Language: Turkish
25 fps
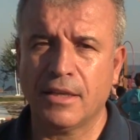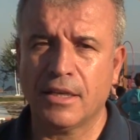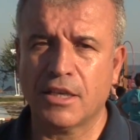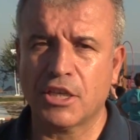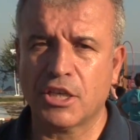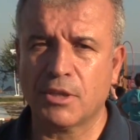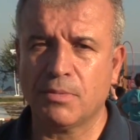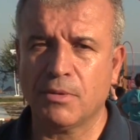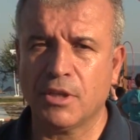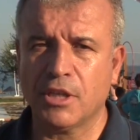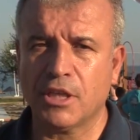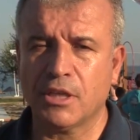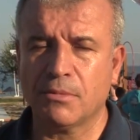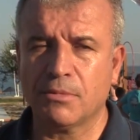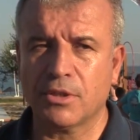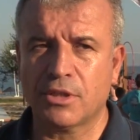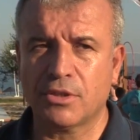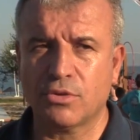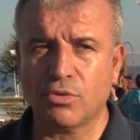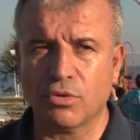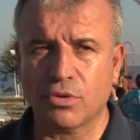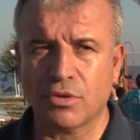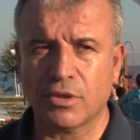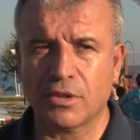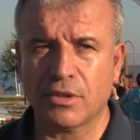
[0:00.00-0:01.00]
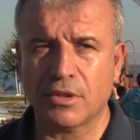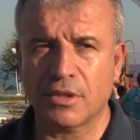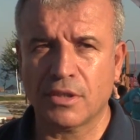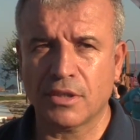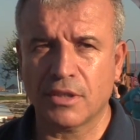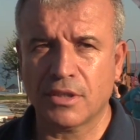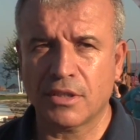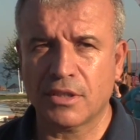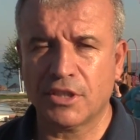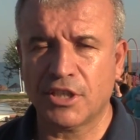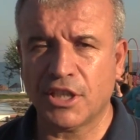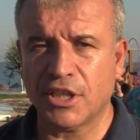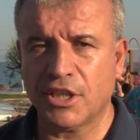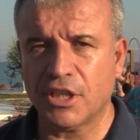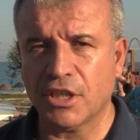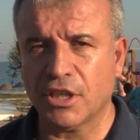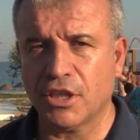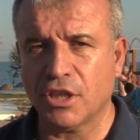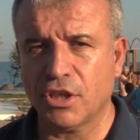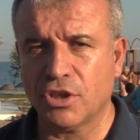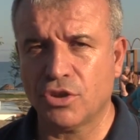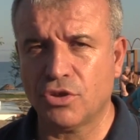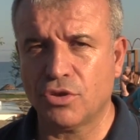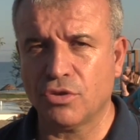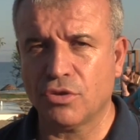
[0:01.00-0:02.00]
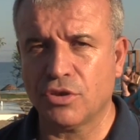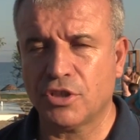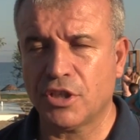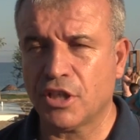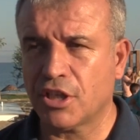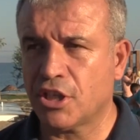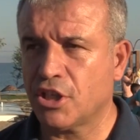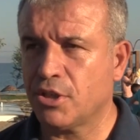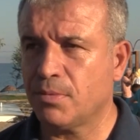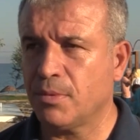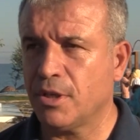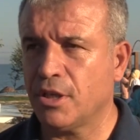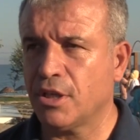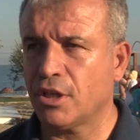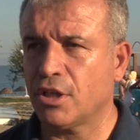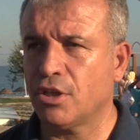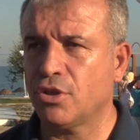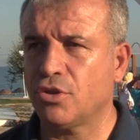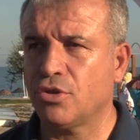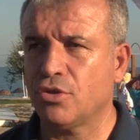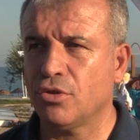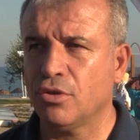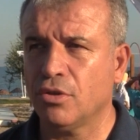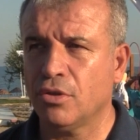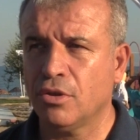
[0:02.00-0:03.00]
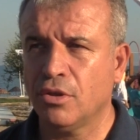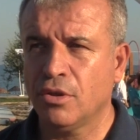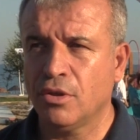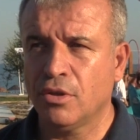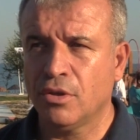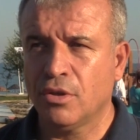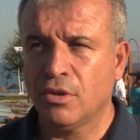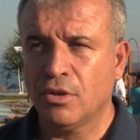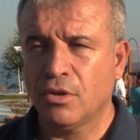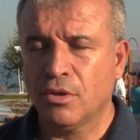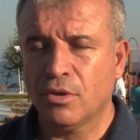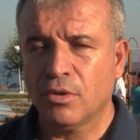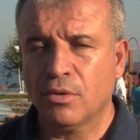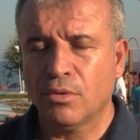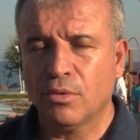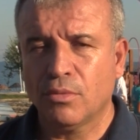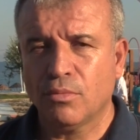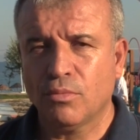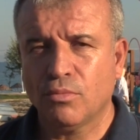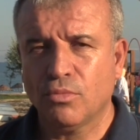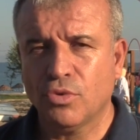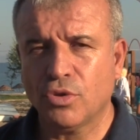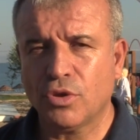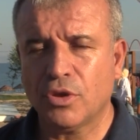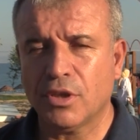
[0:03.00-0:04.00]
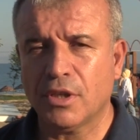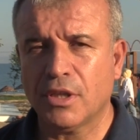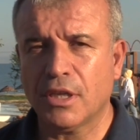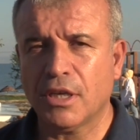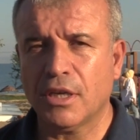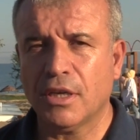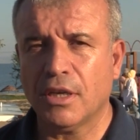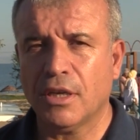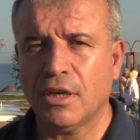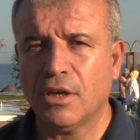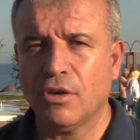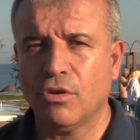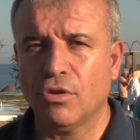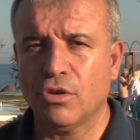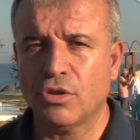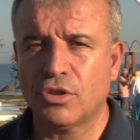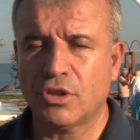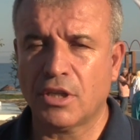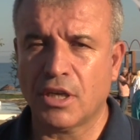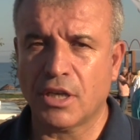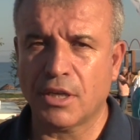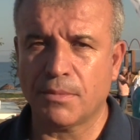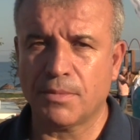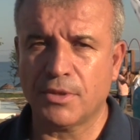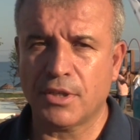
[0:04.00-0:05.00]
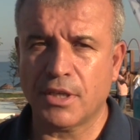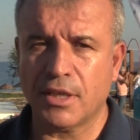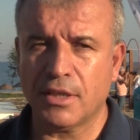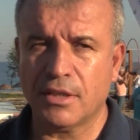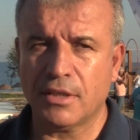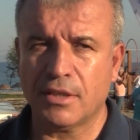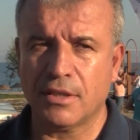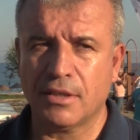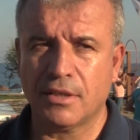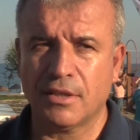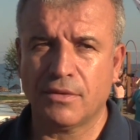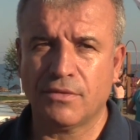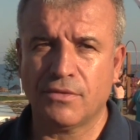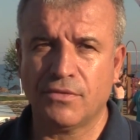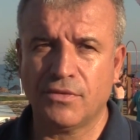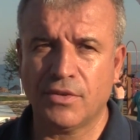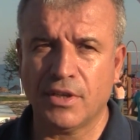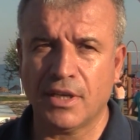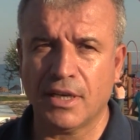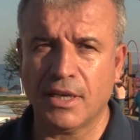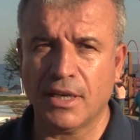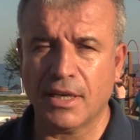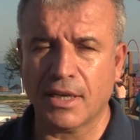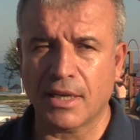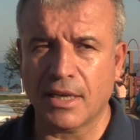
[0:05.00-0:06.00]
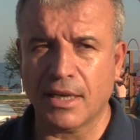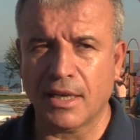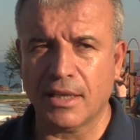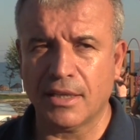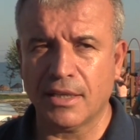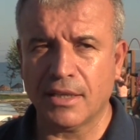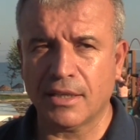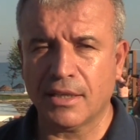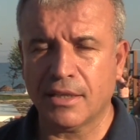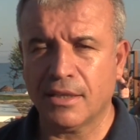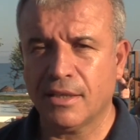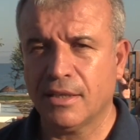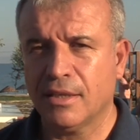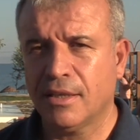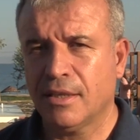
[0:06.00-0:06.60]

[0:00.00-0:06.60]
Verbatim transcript: Yarışmalarımız çok çetin geçiyor, çekişmeli geçiyor. Bugün de All Star yapacağız. Finale geldik.